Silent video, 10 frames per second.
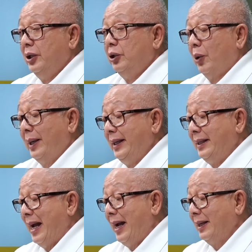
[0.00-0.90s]
ธุรกิจ
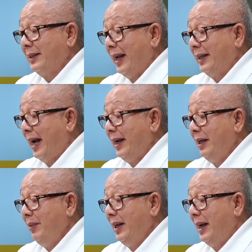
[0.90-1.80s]
การเกษตรไทย
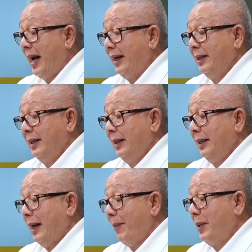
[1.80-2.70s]
ที่มีการ
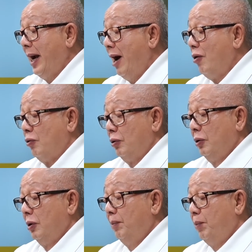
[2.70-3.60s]
นำเข้า
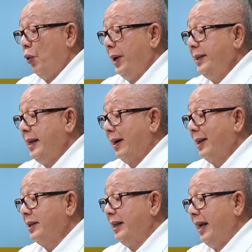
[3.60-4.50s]
ปุ๋ยจากรั
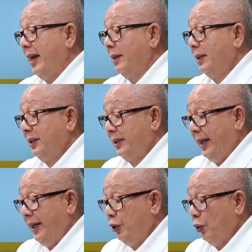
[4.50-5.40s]
สเซีย
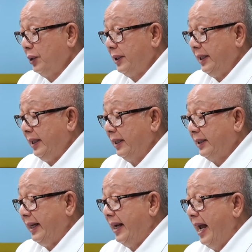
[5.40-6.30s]
สี่จุด
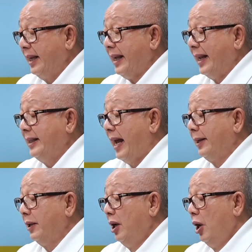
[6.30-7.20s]
สี่ห้าแสนตัน
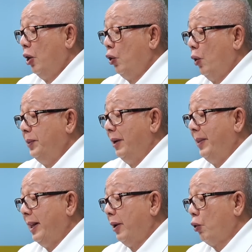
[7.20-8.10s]
รวมถึงเบ
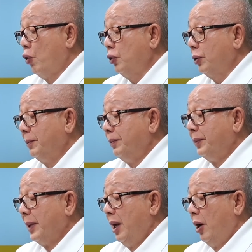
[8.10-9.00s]
ลารุส
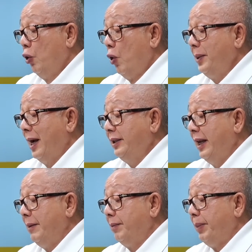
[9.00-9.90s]
รวมทั้ง
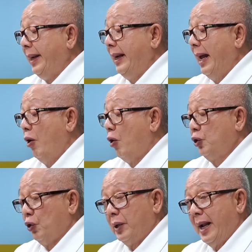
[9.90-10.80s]
สิ้นปีละ หก
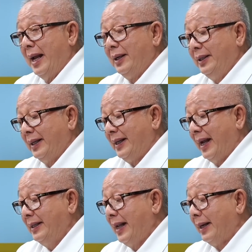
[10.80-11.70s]
จุดห้าถึงเจ็ดแส
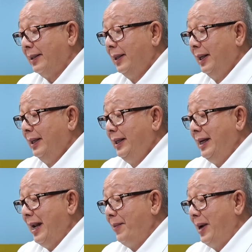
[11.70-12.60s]
นตันที่
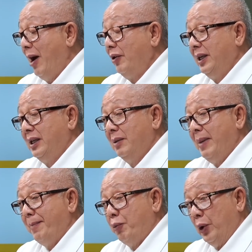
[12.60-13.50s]
นำเข้านี่คือ
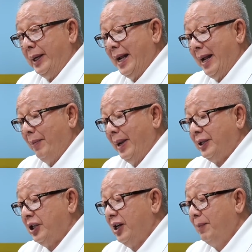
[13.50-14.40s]
แม่ปุ๋ยนะฮะแม่
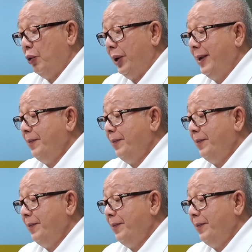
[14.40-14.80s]
เชื้อปุ๋ย